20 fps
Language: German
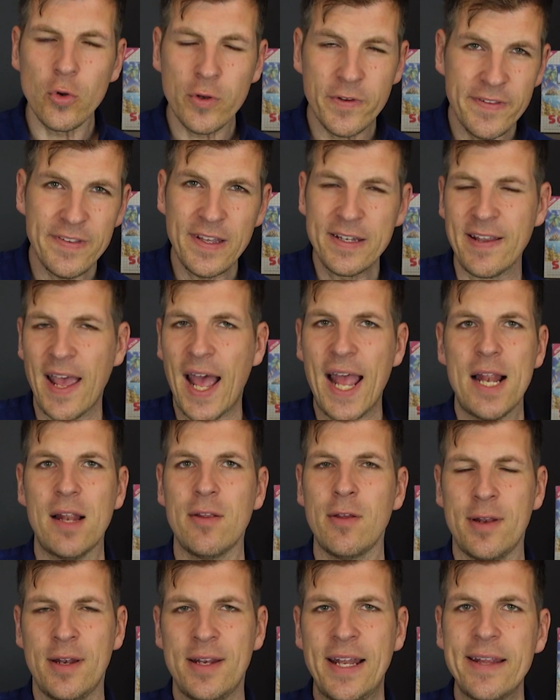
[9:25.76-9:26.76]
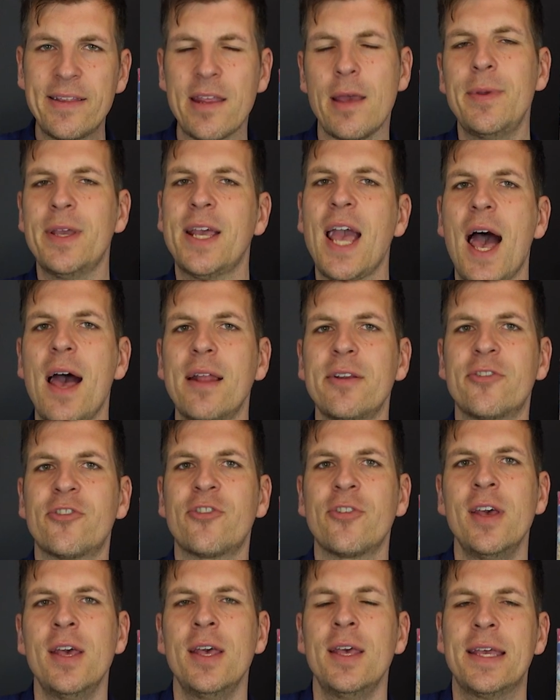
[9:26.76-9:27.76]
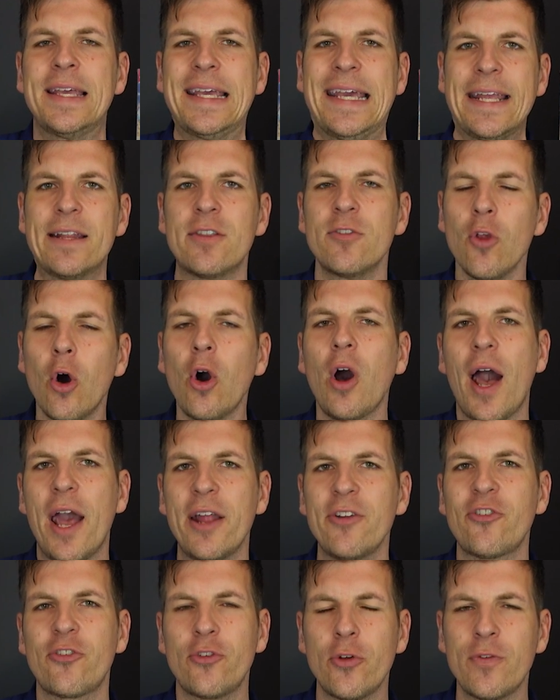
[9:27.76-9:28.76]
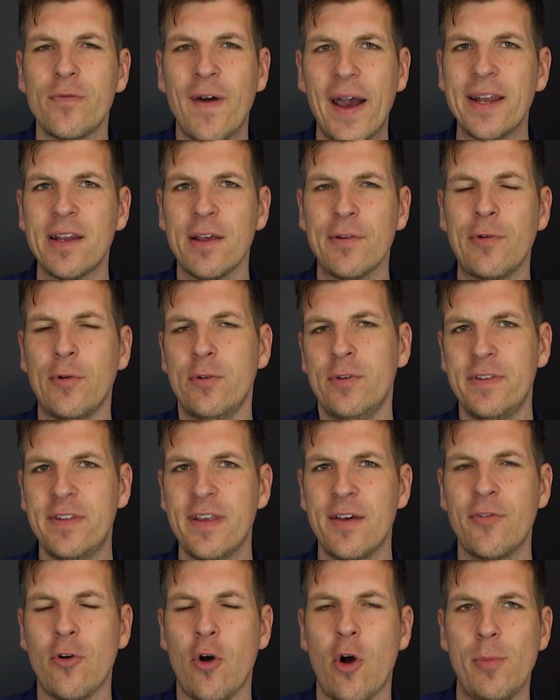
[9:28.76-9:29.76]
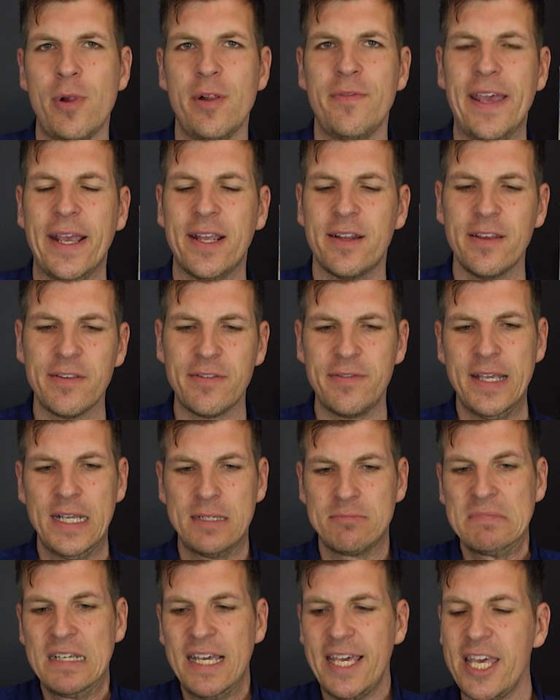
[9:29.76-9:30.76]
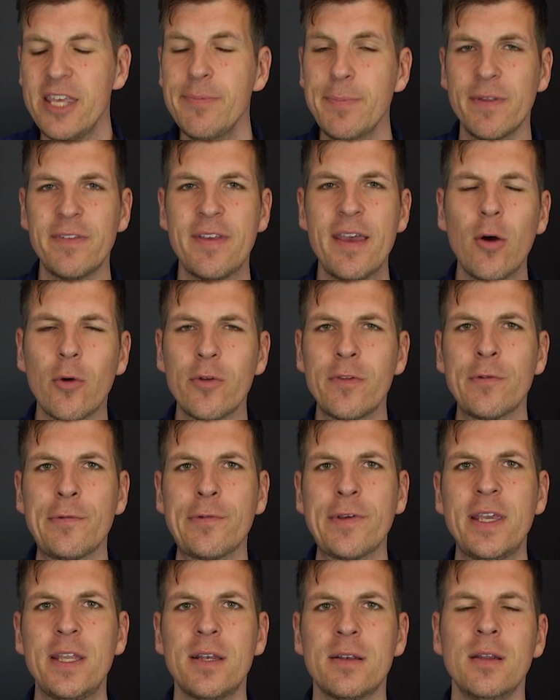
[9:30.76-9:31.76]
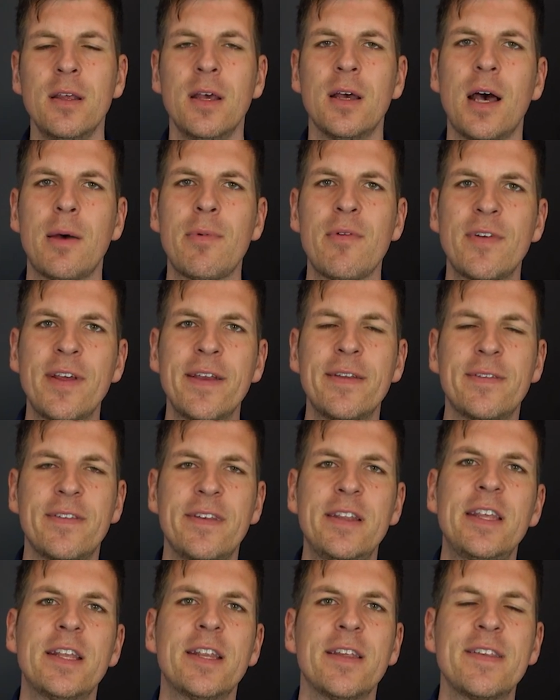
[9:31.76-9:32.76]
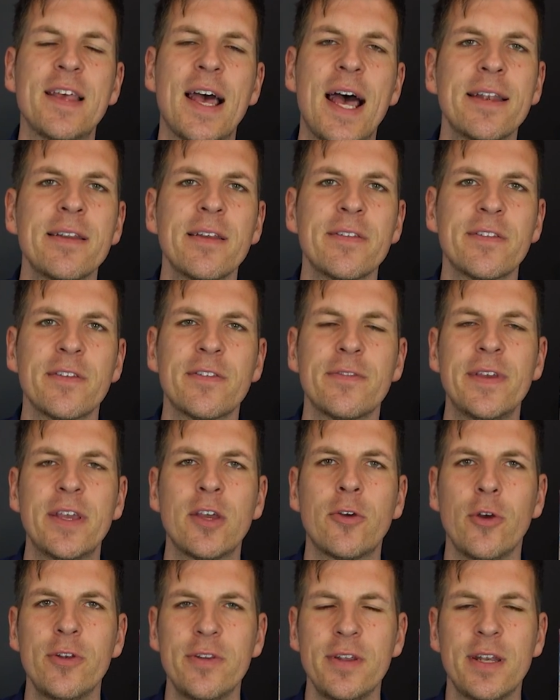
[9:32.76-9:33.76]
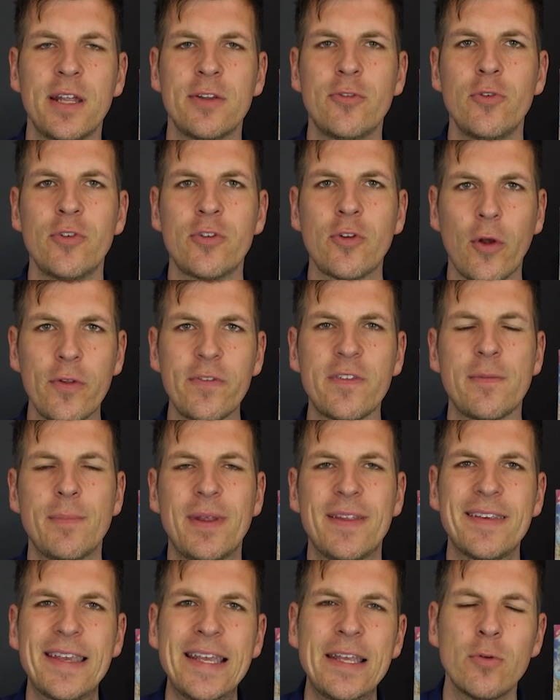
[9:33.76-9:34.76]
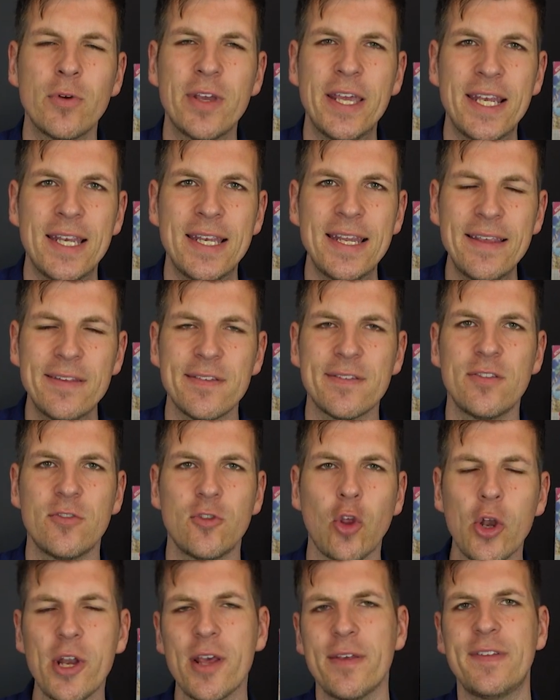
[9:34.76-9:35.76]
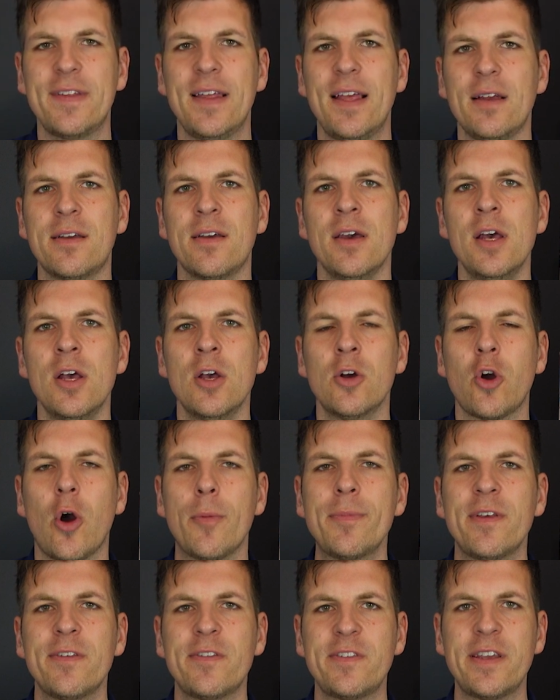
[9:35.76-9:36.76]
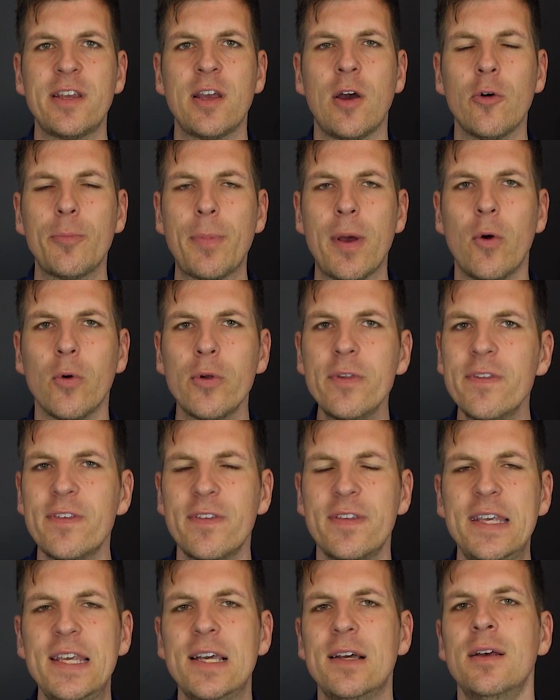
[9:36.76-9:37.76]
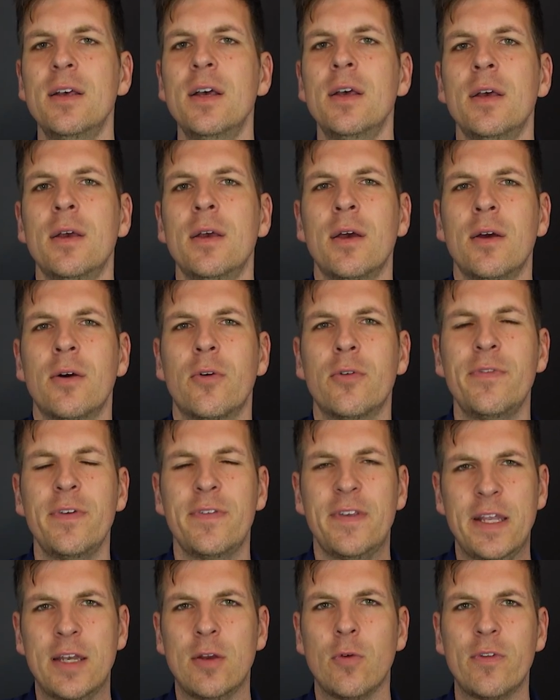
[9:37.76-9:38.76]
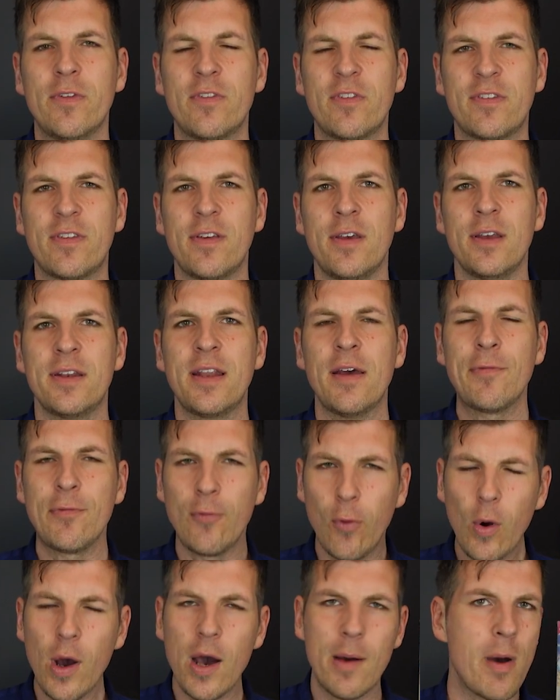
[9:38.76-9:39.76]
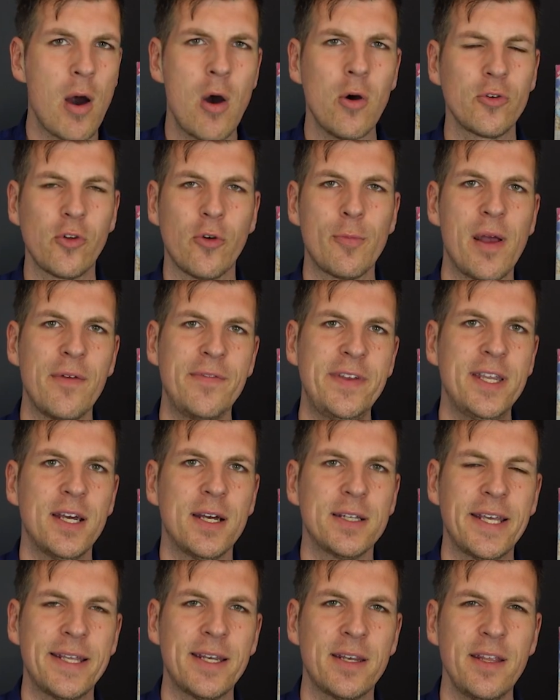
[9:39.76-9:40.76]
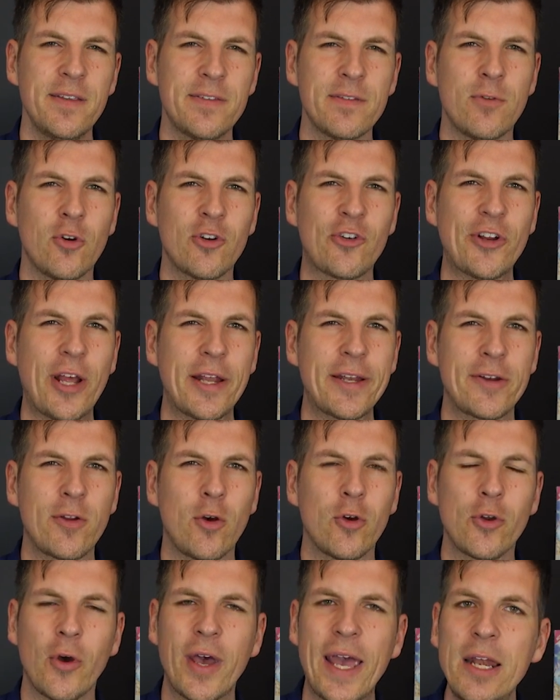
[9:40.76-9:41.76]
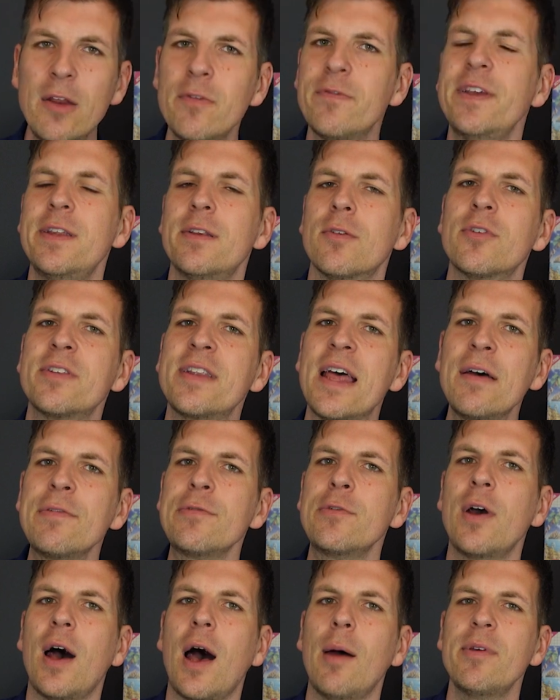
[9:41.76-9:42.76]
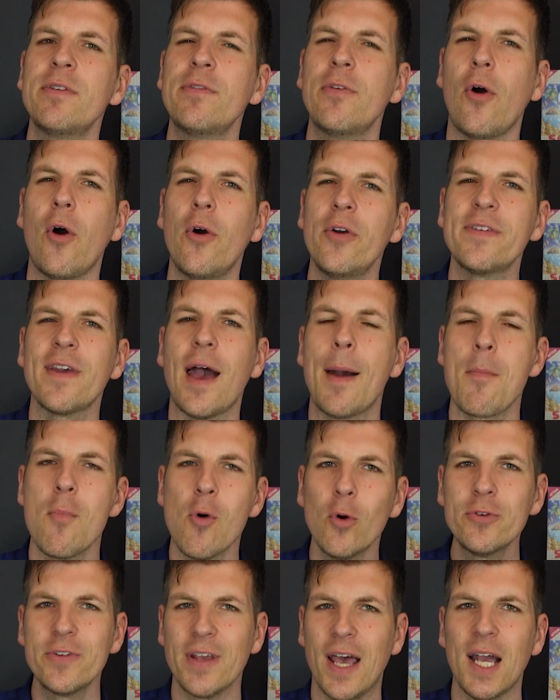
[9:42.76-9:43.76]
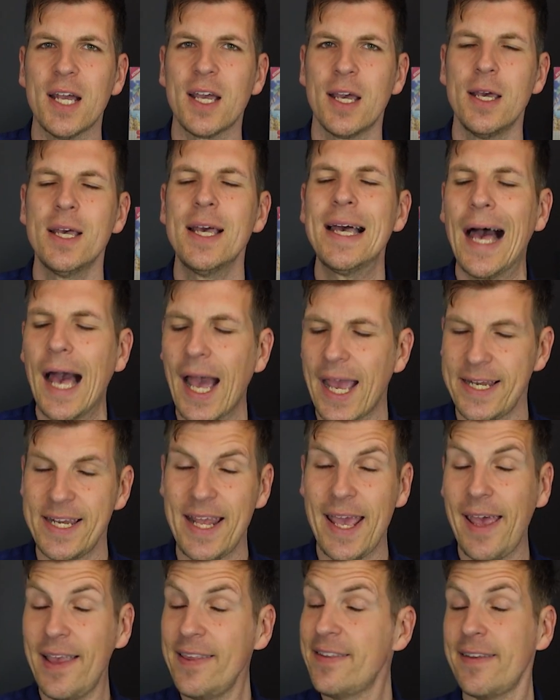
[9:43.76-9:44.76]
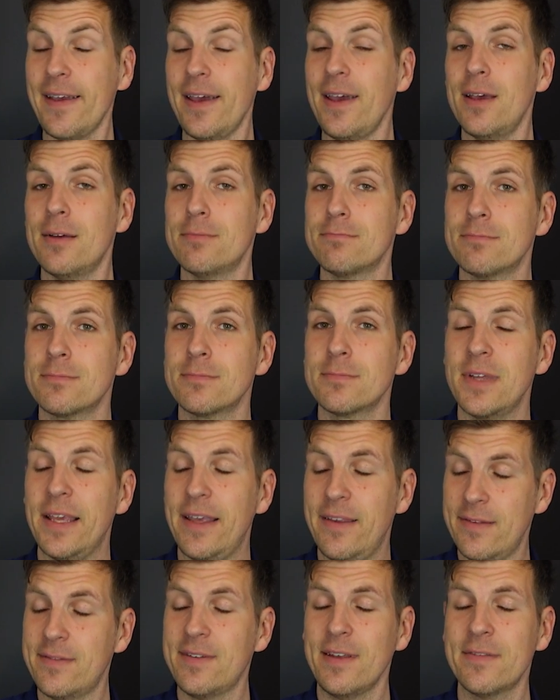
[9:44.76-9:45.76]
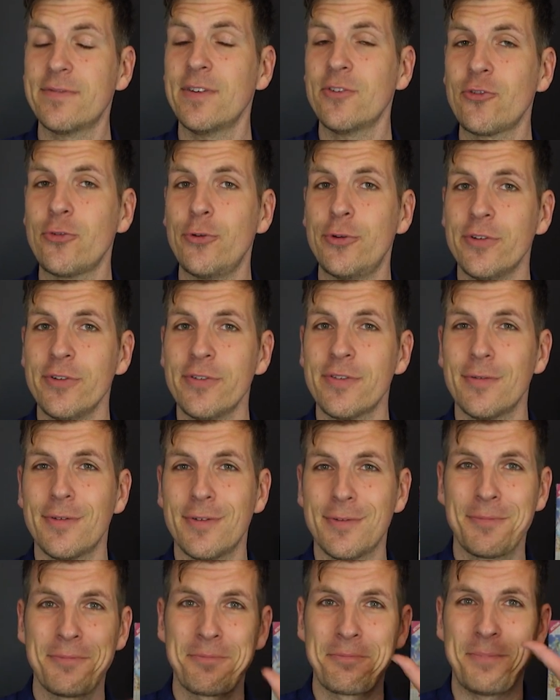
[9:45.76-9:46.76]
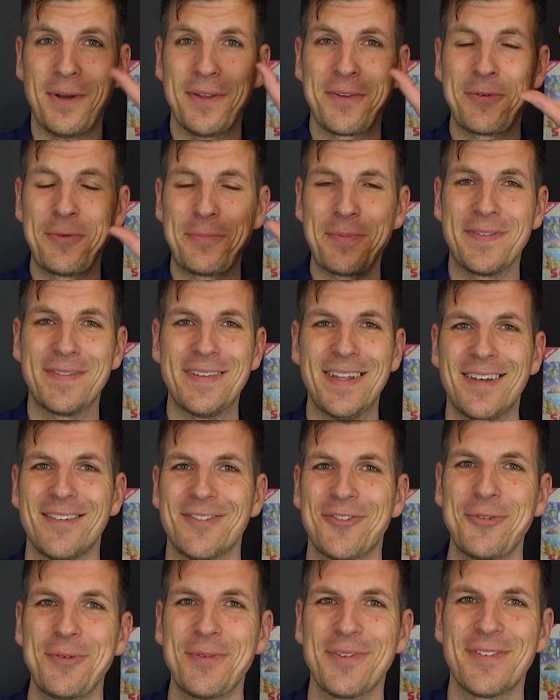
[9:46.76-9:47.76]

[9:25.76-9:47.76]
Und dieser Teil, Let There Be Carnage, geht noch ein Stück weiter von dieser Formel weg. Deswegen, ich bin sehr unzufrieden, aber vielleicht seht ihr das ja anders. Deswegen könnt ihr natürlich trotzdem ins Kino gehen. Nächsten Donnerstag kommt das Ding auch bei uns hier. Und wir sehen uns äh, davor aber auch nochmal wieder, denn nächste Woche startet auch noch Halloween. Und dafür habe ich für euch am Montag ein Essay. Ist das was Schönes? Macht's gut, bis denn. Tschüss.